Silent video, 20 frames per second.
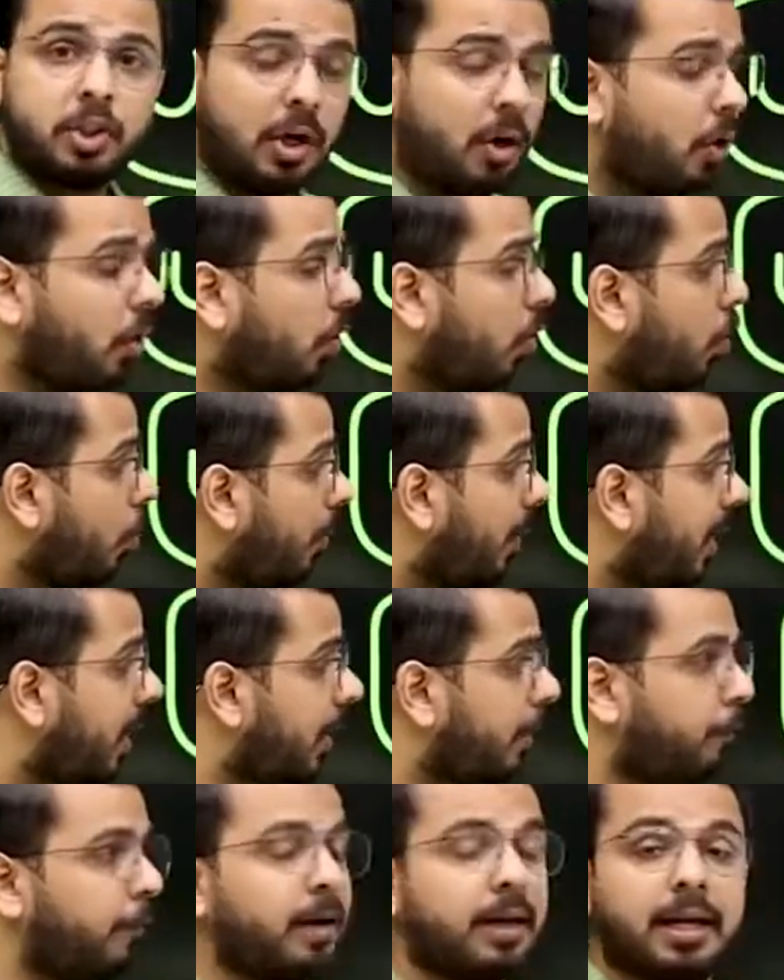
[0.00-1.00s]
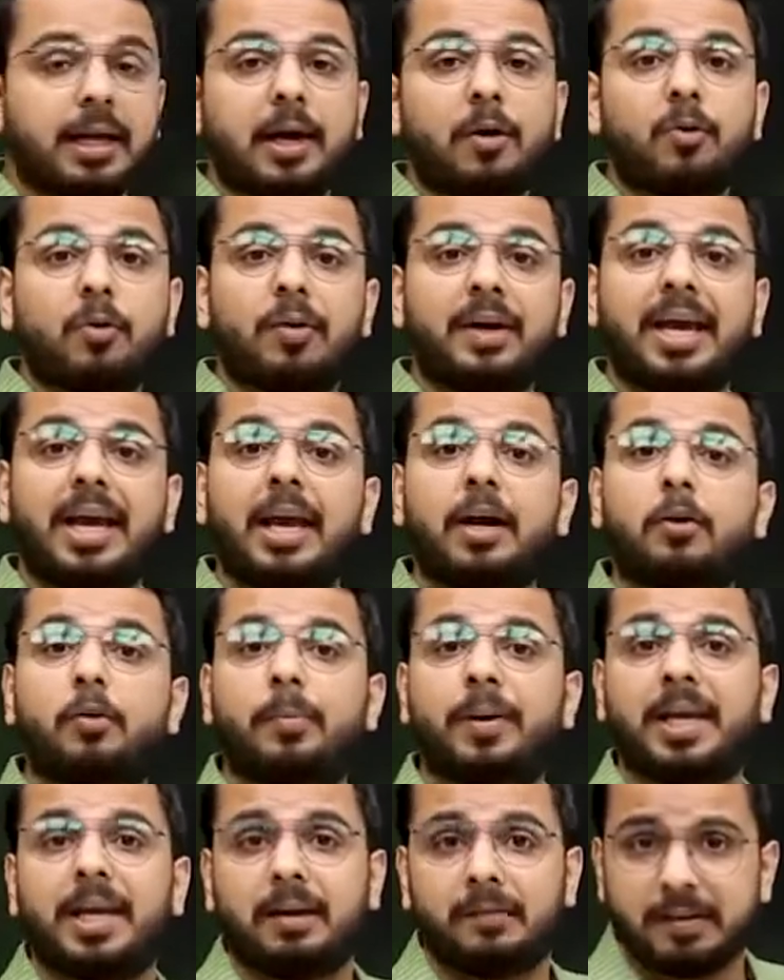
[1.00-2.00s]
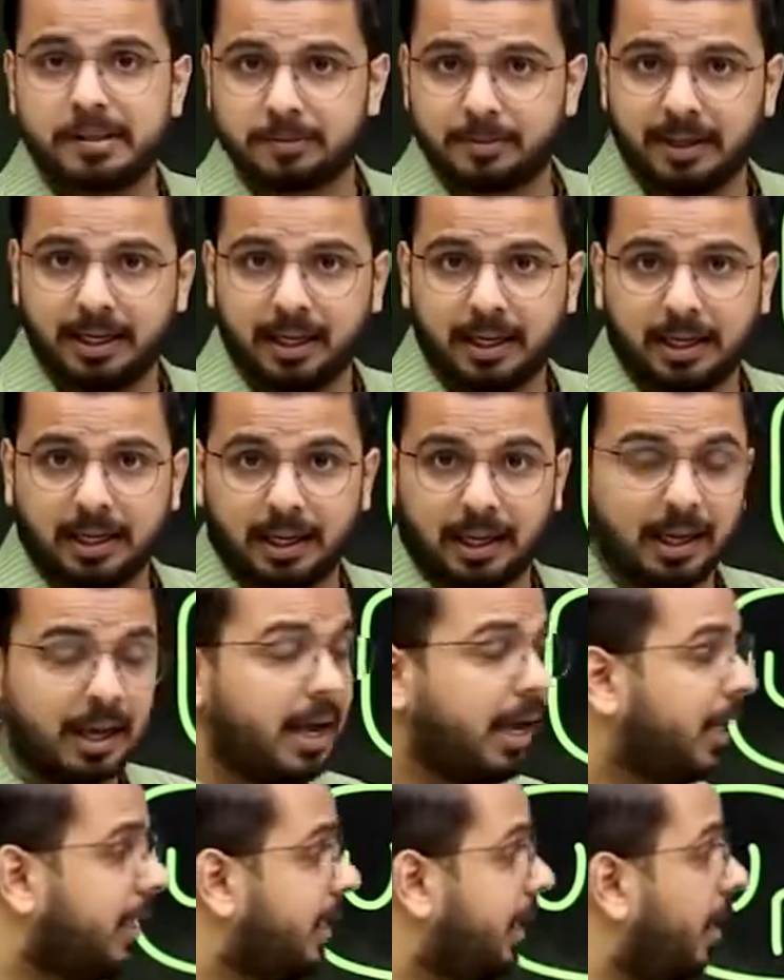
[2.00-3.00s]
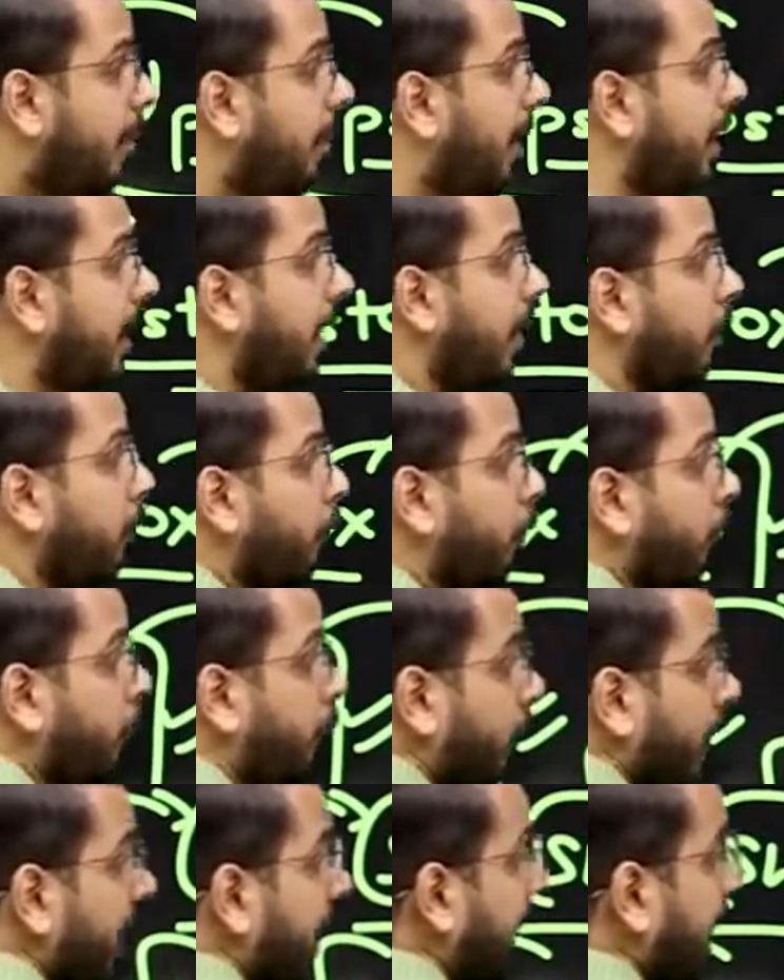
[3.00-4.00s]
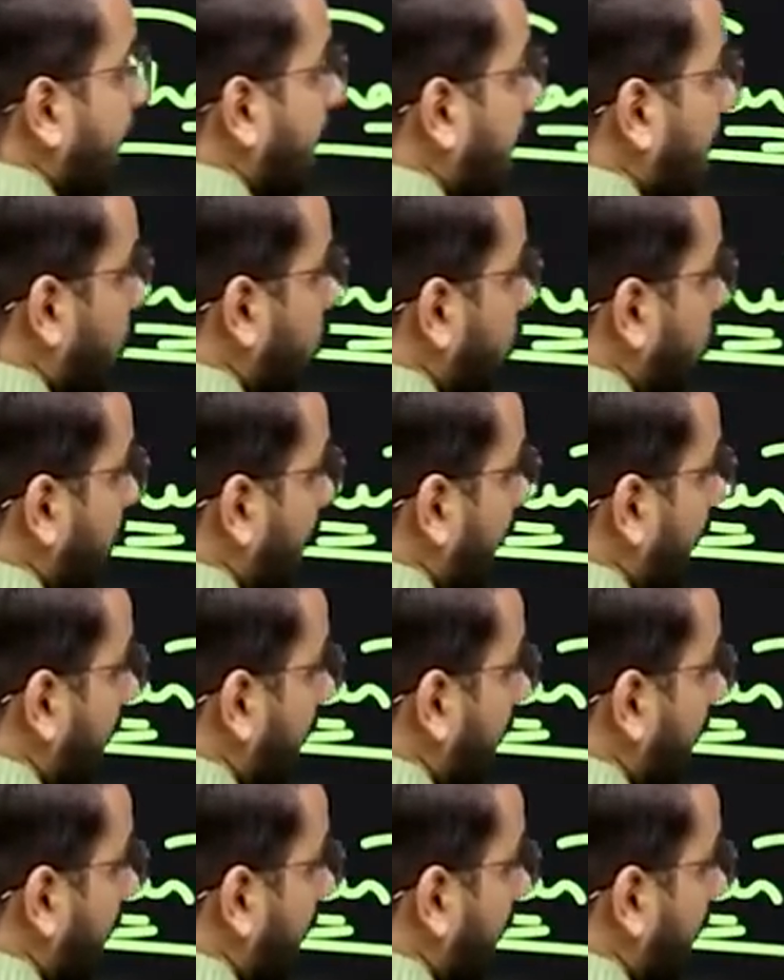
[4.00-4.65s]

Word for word: जिन लोगों को मैंने रेफर किया उन्होंने एक रुपए की इन्वेस्टमेंट नहीं करी ये मैंने फ्री अकाउंट